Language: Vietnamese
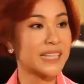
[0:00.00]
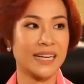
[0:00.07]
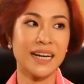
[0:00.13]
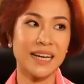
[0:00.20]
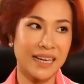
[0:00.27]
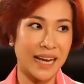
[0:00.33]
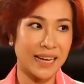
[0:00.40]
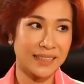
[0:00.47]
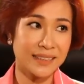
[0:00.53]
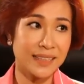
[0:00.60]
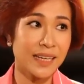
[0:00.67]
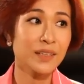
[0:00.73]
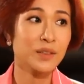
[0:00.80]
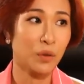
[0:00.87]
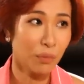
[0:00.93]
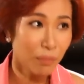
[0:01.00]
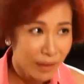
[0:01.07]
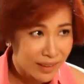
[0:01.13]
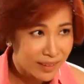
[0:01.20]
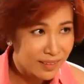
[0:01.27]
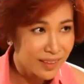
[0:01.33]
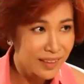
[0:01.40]
khả năng hạn chế của
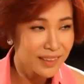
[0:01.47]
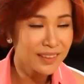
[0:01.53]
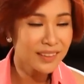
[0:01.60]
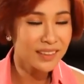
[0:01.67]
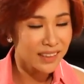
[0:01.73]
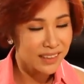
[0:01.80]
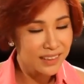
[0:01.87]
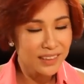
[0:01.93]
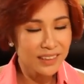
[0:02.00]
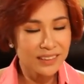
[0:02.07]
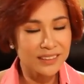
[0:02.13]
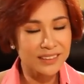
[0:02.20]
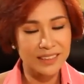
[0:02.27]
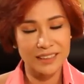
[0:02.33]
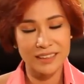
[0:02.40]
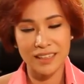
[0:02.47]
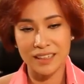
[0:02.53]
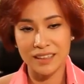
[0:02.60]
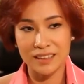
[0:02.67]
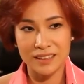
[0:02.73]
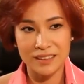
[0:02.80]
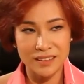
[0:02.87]
mình, Linh nghĩ Linh sẽ
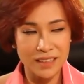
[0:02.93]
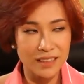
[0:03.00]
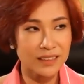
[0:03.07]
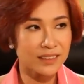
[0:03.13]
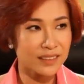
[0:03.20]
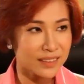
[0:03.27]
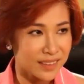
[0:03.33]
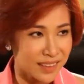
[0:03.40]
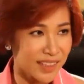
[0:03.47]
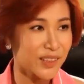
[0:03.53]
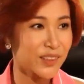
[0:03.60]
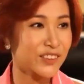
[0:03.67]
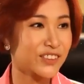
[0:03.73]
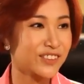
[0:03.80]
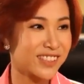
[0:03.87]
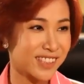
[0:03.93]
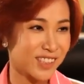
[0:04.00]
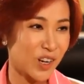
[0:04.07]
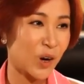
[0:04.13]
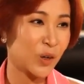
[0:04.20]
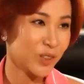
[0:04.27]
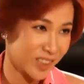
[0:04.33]
cần rất nhiều
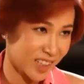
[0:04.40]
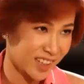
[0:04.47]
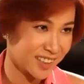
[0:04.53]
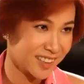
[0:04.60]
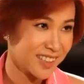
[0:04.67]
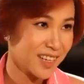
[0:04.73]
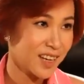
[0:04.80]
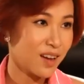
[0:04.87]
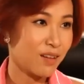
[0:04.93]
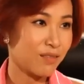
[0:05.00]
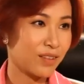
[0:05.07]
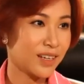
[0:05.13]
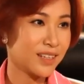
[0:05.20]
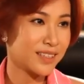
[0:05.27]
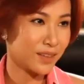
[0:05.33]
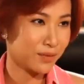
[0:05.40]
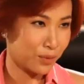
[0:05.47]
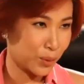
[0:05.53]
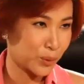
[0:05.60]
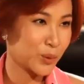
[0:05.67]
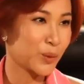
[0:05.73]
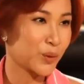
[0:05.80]
sự hỗ trợ và Linh sẽ
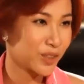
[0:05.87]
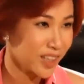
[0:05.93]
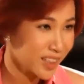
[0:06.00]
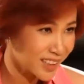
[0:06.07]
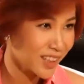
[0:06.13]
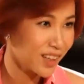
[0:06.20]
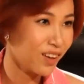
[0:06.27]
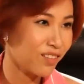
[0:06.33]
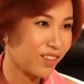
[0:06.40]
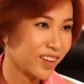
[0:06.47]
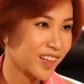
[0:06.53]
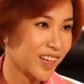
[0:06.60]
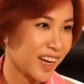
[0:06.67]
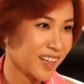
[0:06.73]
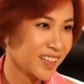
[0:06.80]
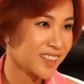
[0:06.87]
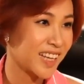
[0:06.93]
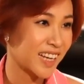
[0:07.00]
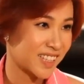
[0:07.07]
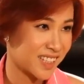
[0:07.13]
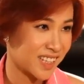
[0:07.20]
phụ thuộc rất nhiều vào các nhạc